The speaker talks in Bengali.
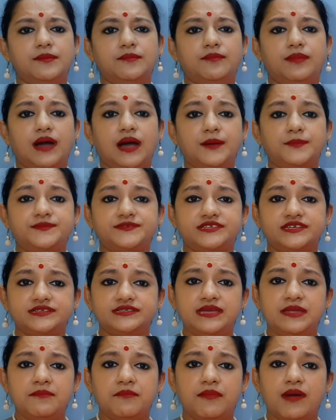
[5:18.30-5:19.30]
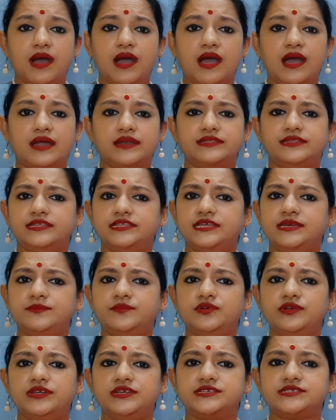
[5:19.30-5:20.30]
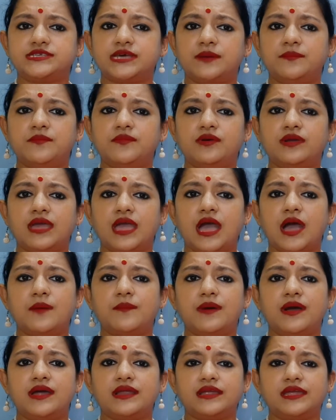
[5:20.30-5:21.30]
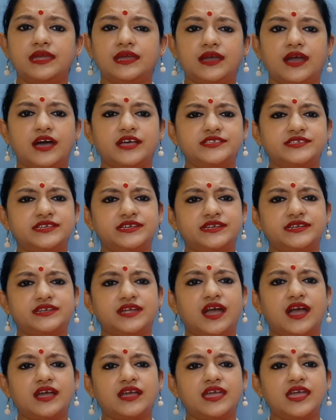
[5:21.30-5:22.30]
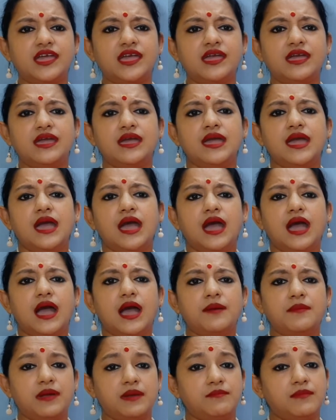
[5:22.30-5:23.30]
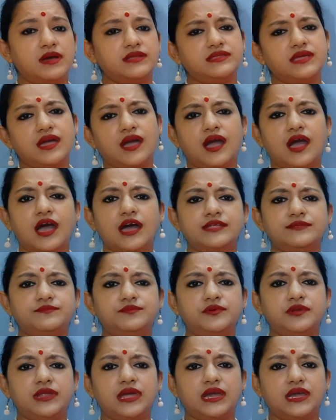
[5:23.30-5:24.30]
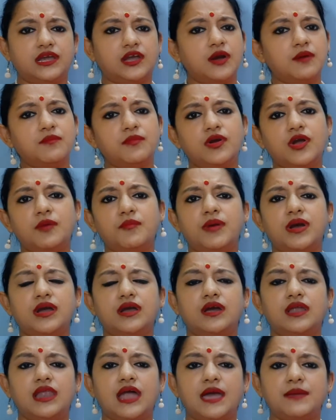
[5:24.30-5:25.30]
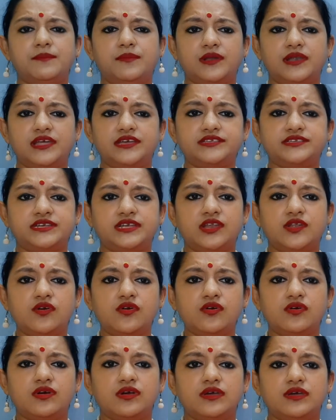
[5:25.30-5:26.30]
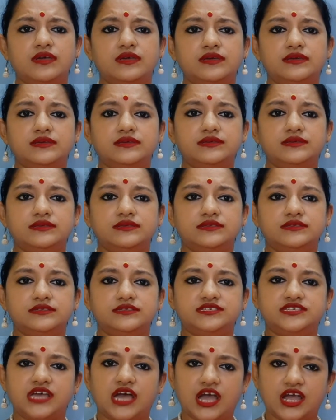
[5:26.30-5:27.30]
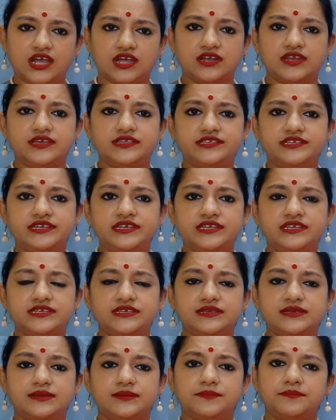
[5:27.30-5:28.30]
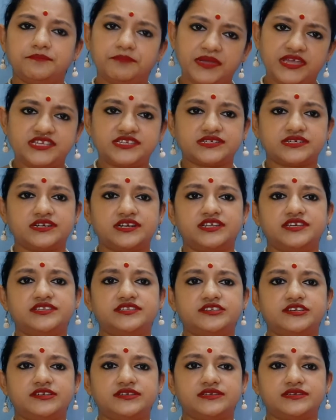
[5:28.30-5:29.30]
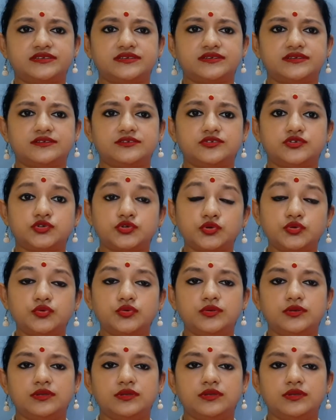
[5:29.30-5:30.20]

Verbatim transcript: বাপ সেদি মা আর দিদি বুড়ির সম্মুখে আমাকে কাছে ডাকে আমার মাথায় হাত বুলিয়ে গম গমা গলায় বলেছিল যা করেছিস বেশ করেছিস শুন